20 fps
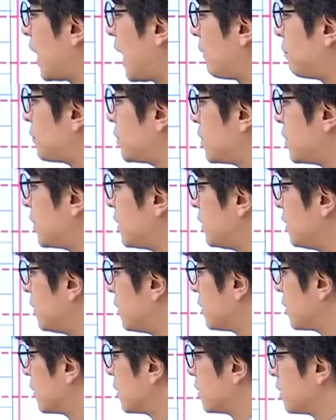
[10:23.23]

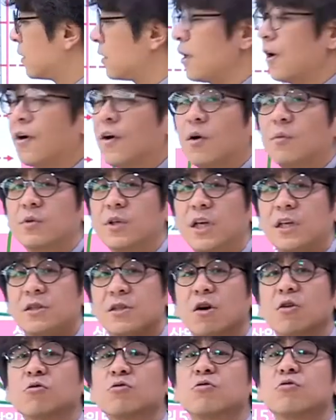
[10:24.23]
합친 여러분의
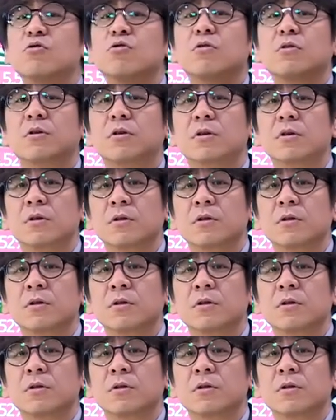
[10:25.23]
전국